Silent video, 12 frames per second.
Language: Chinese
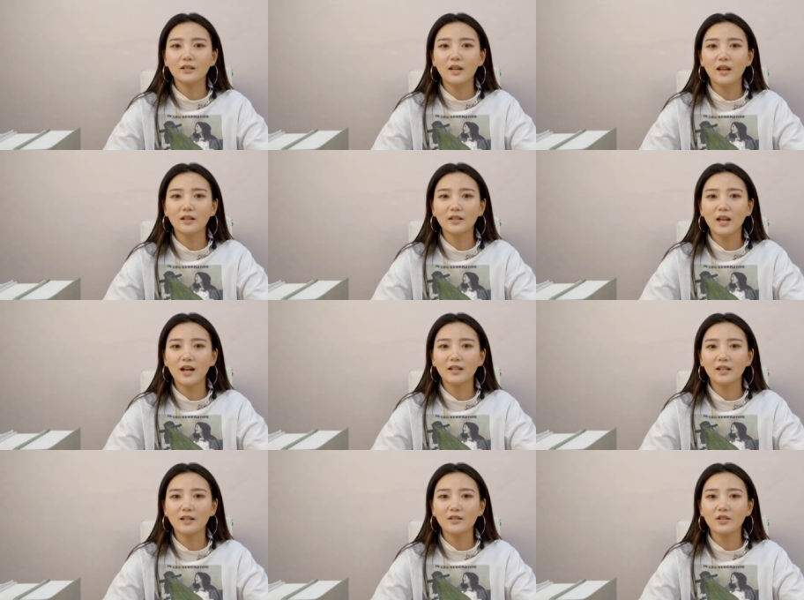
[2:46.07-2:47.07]
到了第二
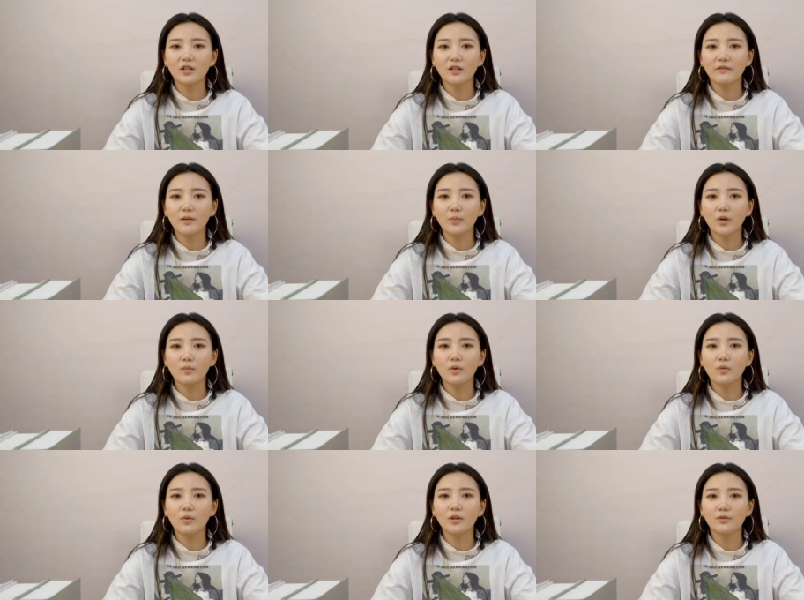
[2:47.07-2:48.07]
天，是因为婆
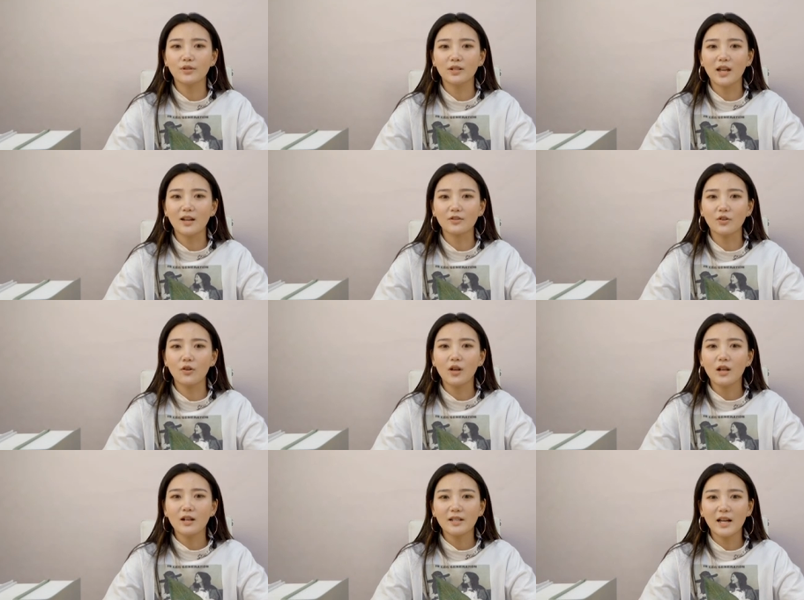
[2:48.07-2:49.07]
婆过六十大寿，
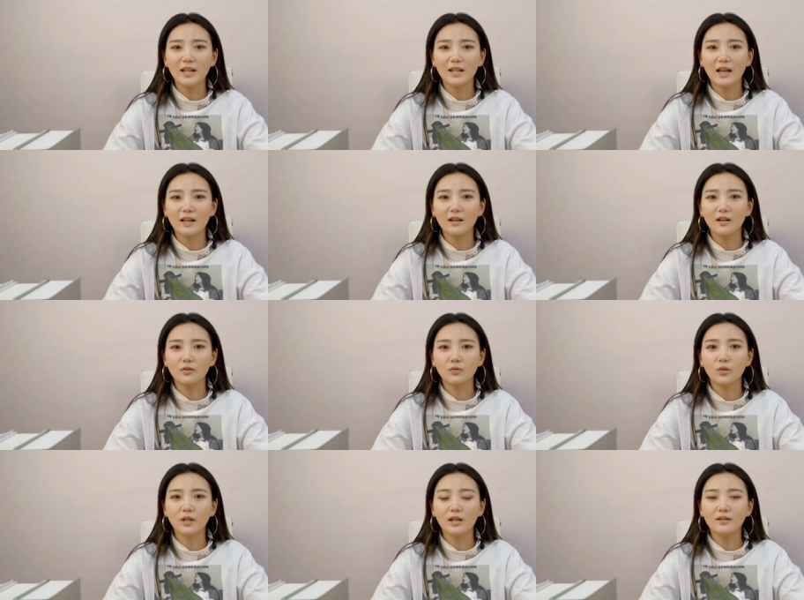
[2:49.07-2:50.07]
家里来了很
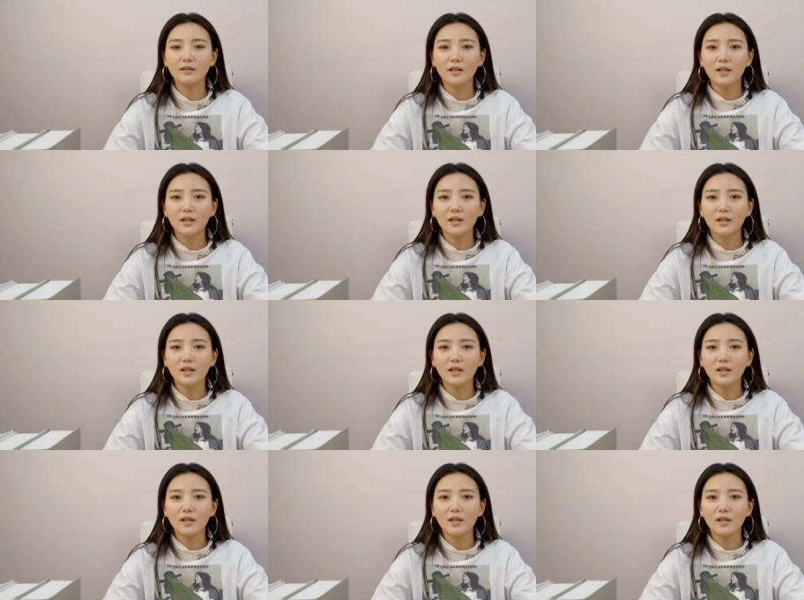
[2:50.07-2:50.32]
多人。